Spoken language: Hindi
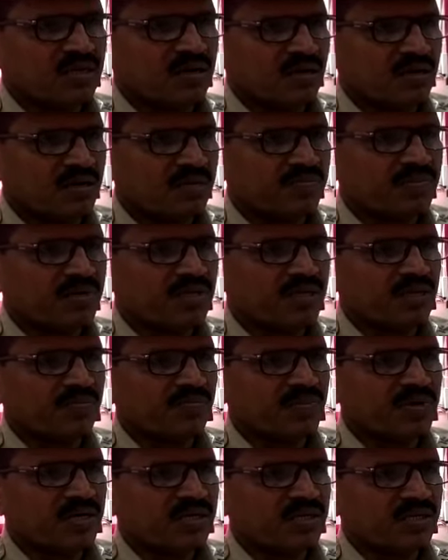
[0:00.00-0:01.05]
अक्रम की
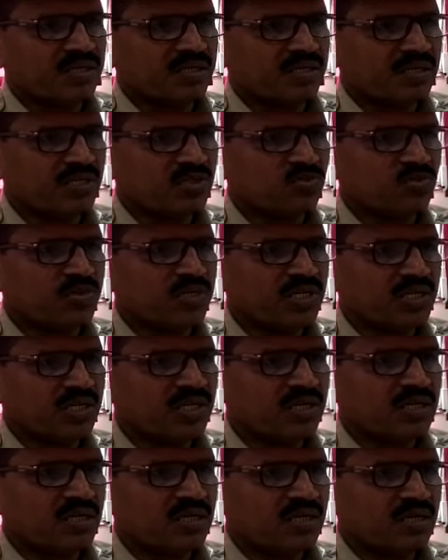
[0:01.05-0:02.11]
कंप्लेंट दर्ज हुई है
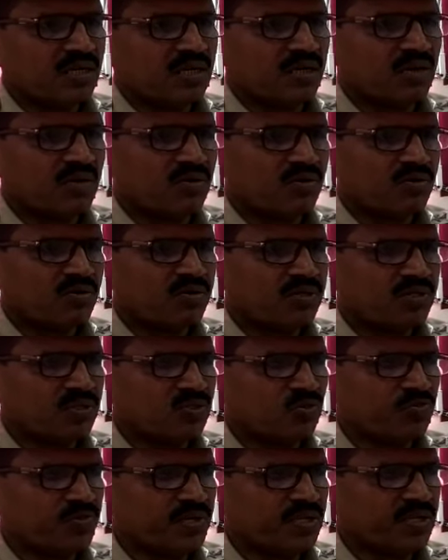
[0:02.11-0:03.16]
और
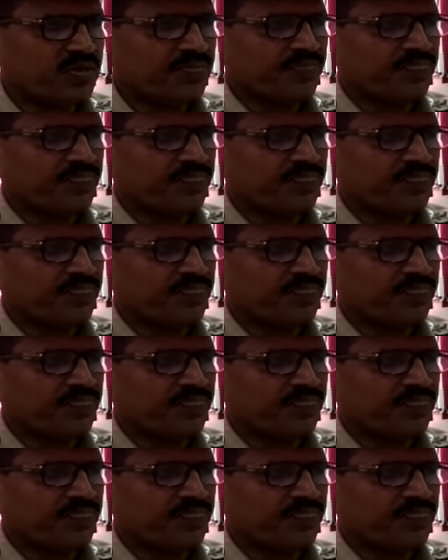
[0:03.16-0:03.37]
जो भी